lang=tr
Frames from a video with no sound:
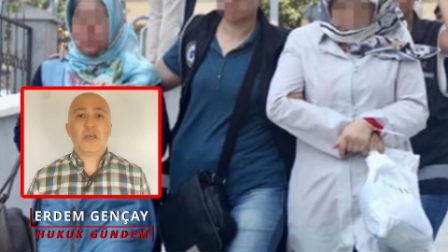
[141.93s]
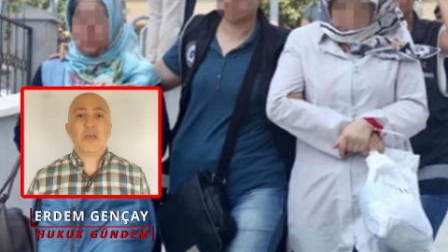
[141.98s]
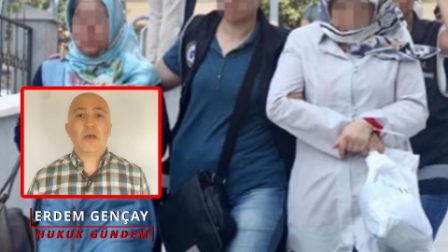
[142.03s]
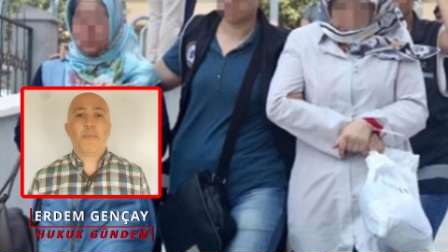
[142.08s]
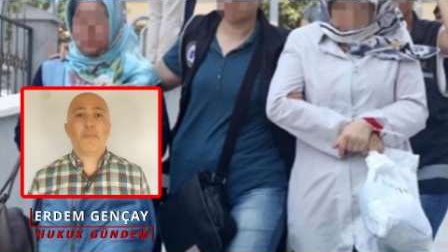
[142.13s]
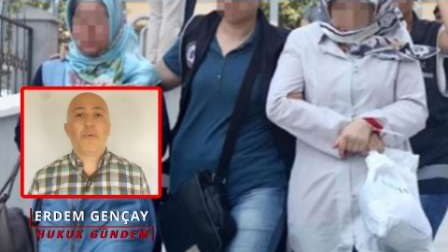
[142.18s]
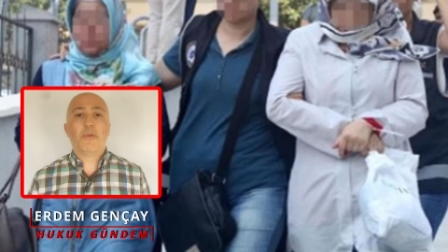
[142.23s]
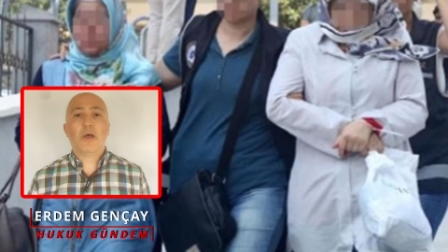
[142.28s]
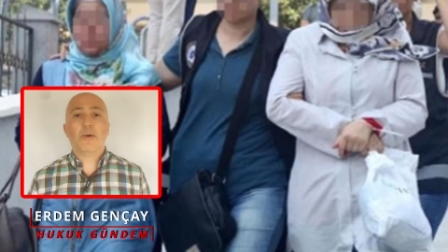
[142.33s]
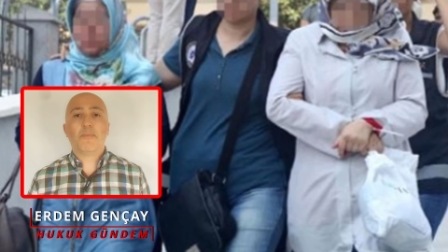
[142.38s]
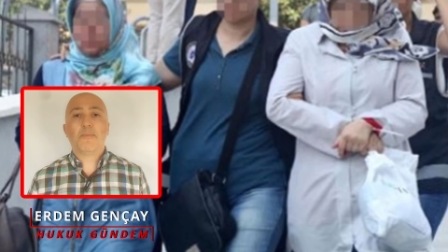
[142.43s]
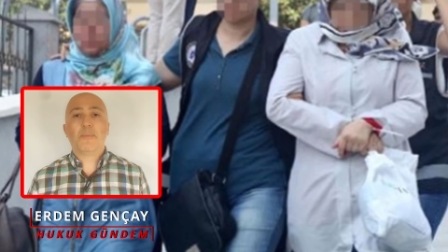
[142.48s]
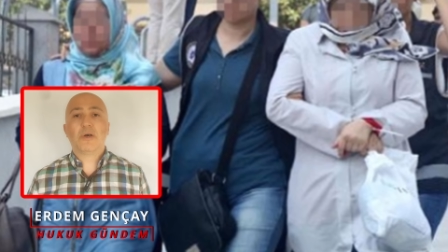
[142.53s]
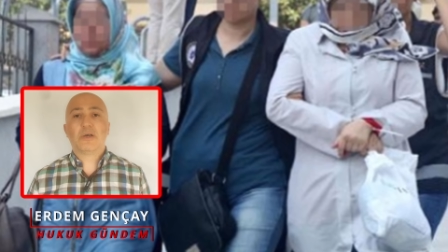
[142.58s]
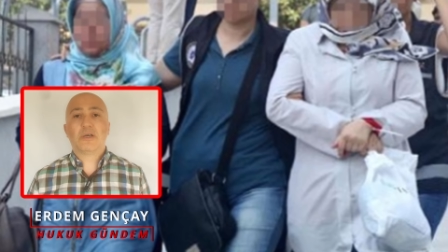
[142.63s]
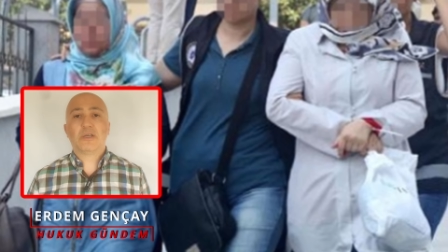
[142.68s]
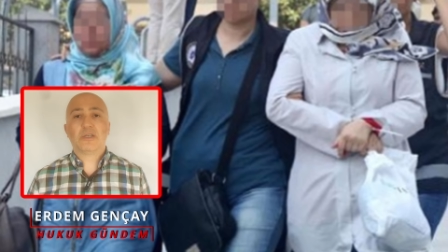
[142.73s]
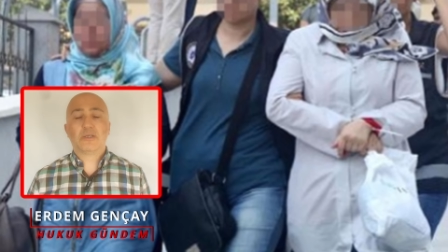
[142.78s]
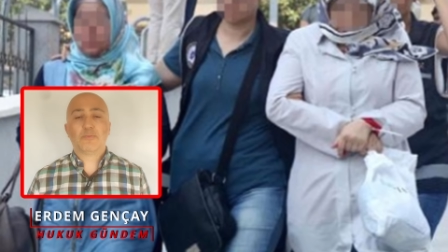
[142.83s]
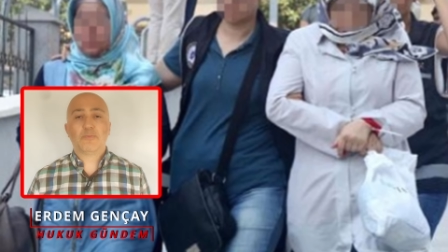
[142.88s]

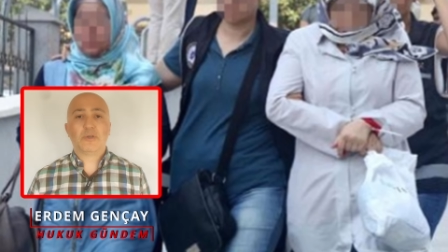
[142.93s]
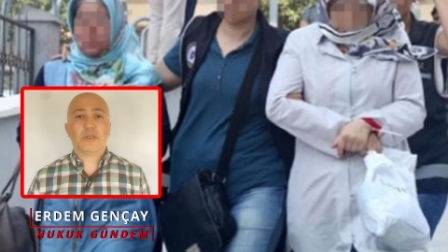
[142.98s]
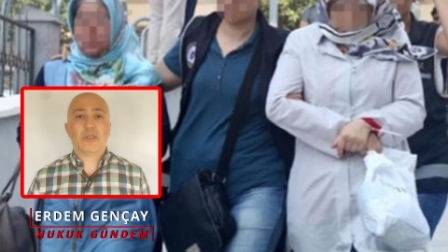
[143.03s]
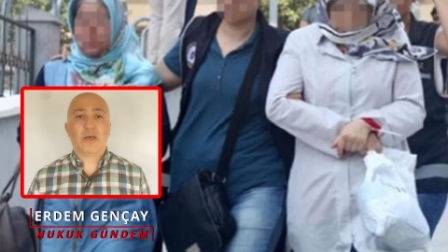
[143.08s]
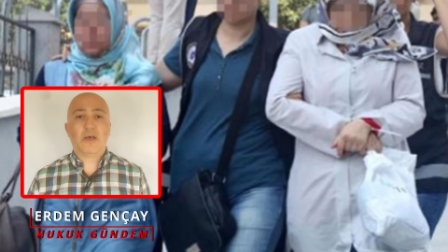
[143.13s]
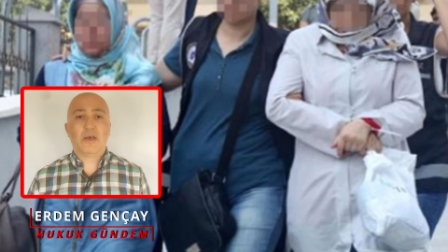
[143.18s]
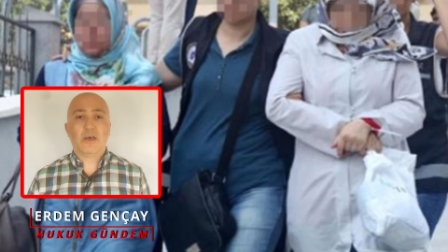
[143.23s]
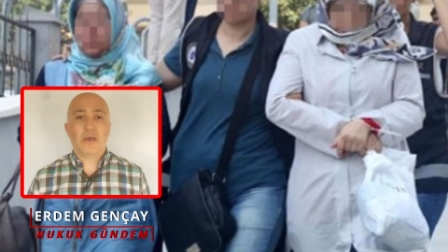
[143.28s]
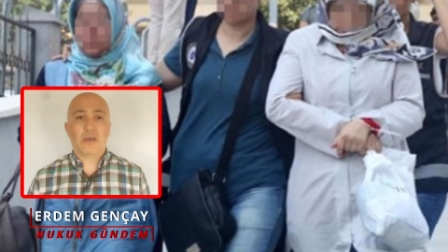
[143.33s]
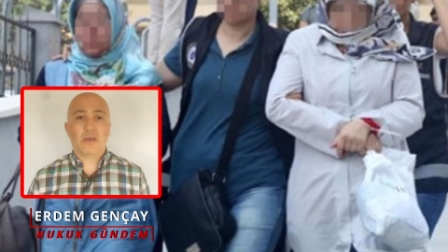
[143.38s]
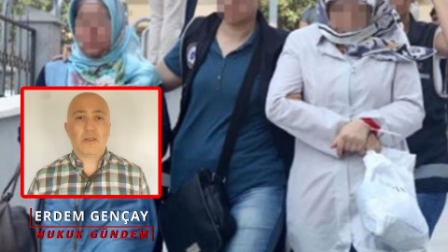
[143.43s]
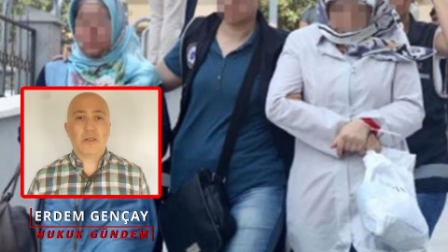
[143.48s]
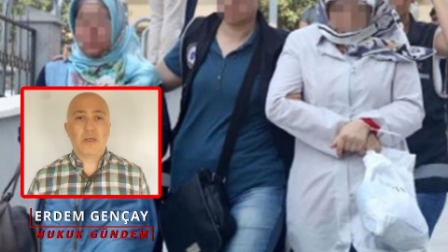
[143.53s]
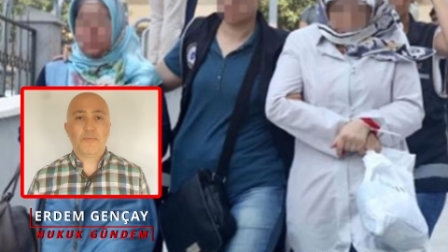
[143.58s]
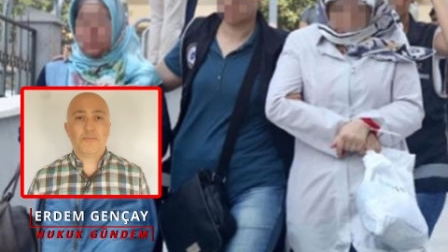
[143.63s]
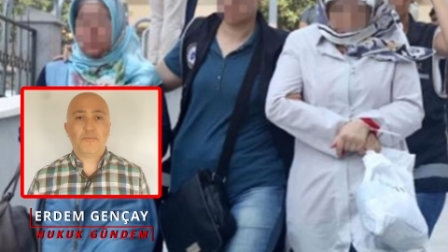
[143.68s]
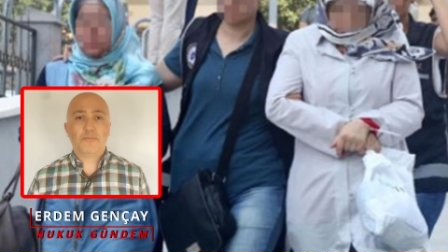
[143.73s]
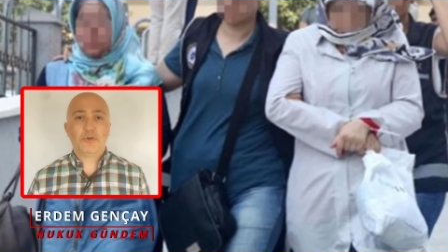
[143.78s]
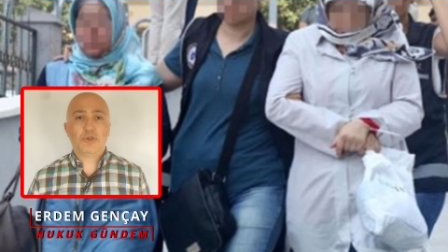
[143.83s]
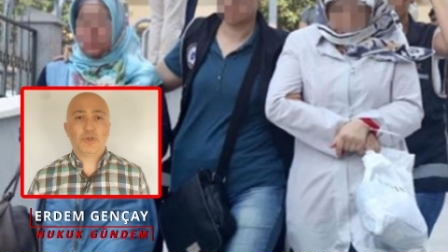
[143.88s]
yapılanma kısmı da
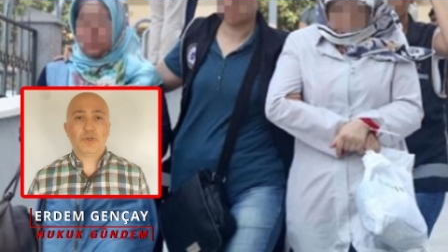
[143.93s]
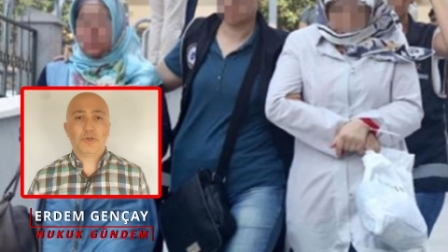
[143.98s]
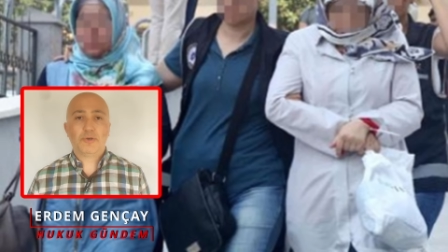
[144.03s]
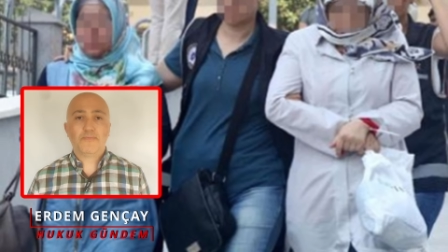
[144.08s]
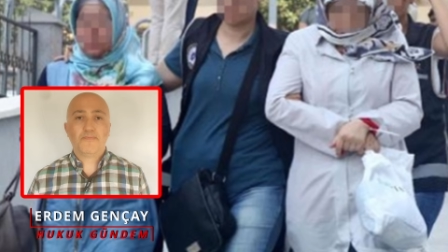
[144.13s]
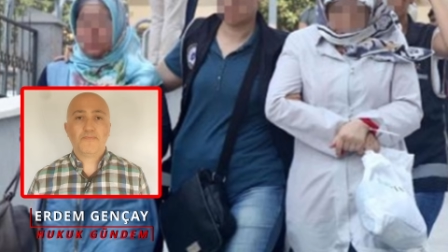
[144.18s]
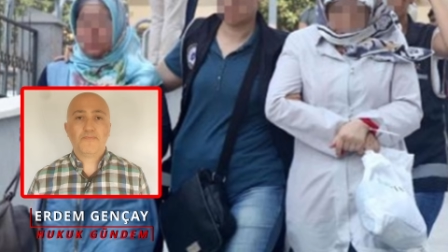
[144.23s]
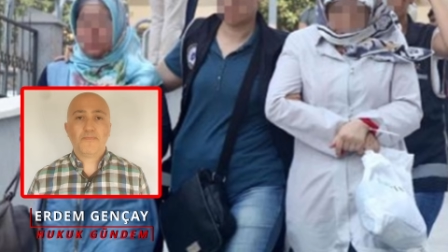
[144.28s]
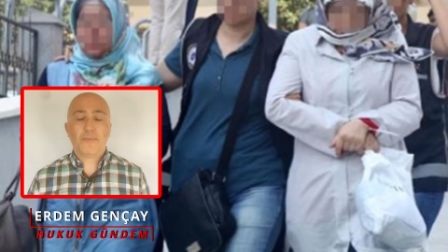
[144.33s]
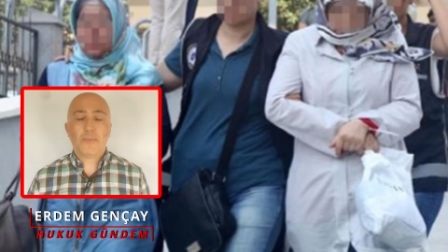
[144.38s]
eklenmiş.